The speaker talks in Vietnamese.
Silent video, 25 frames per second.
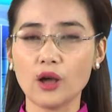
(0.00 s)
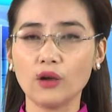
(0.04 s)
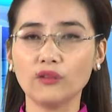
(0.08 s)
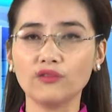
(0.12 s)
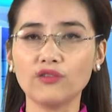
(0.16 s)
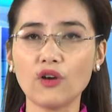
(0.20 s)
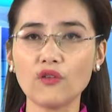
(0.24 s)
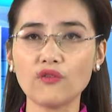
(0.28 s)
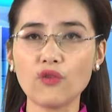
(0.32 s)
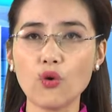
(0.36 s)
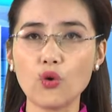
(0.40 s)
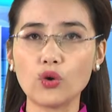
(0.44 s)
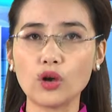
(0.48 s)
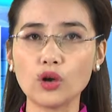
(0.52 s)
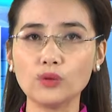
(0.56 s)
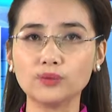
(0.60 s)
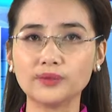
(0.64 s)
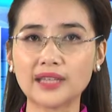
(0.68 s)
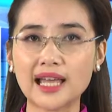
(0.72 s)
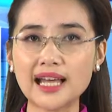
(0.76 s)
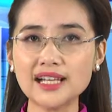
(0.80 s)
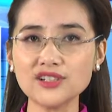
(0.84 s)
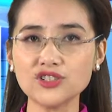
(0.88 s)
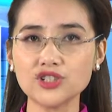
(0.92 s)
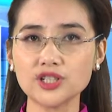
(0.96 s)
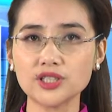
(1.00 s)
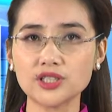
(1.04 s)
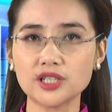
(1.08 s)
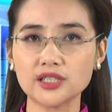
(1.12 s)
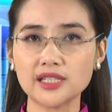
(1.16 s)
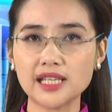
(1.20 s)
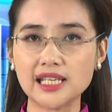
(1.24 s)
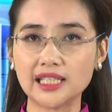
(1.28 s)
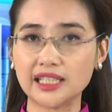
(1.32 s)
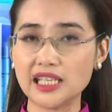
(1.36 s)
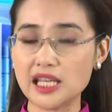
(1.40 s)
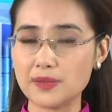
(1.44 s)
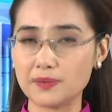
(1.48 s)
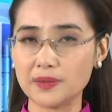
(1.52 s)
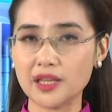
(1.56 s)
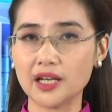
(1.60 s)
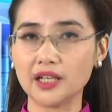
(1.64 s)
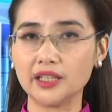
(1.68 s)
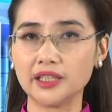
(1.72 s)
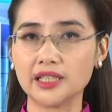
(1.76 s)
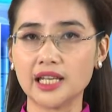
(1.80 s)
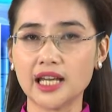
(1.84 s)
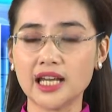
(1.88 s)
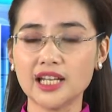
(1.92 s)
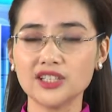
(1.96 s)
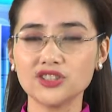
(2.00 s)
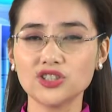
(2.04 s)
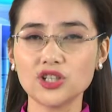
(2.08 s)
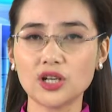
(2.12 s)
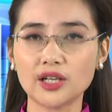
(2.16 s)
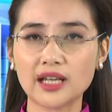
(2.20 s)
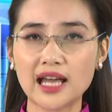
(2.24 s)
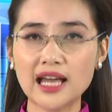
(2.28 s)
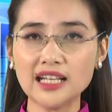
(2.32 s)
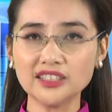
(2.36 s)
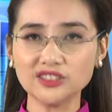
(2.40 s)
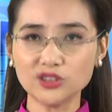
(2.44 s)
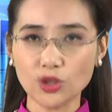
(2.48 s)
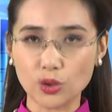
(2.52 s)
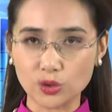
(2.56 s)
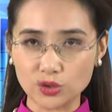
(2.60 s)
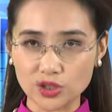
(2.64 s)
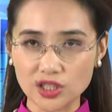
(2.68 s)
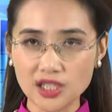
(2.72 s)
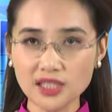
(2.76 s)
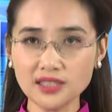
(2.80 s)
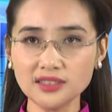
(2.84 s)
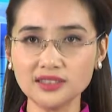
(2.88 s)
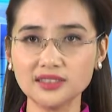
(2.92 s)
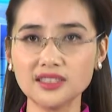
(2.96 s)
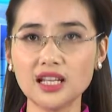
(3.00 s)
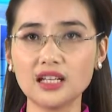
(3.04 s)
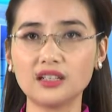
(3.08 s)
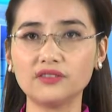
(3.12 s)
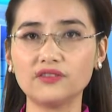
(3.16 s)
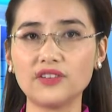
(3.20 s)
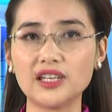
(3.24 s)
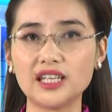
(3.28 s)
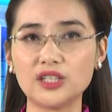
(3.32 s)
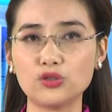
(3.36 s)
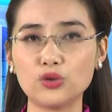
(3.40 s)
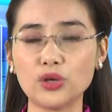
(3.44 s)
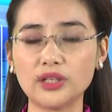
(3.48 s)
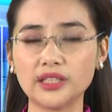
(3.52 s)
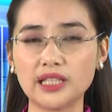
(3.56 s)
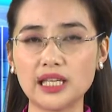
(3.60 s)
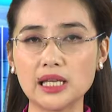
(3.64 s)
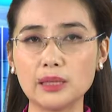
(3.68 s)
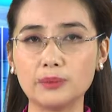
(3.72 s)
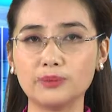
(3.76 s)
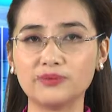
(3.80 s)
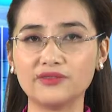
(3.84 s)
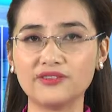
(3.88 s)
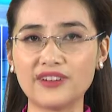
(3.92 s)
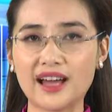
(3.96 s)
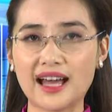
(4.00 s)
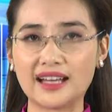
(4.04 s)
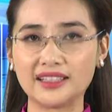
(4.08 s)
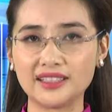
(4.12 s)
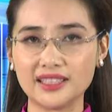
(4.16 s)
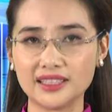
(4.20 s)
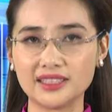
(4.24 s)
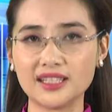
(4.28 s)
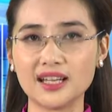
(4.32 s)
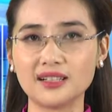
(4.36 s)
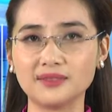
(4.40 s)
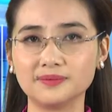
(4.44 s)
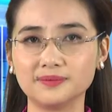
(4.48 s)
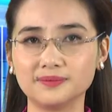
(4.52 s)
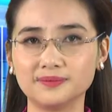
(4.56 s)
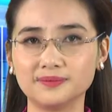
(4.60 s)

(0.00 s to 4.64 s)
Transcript: phục vụ công tác sửa chữa điện kịp thời cho các tổ chức, đơn vị doanh nghiệp và người dân.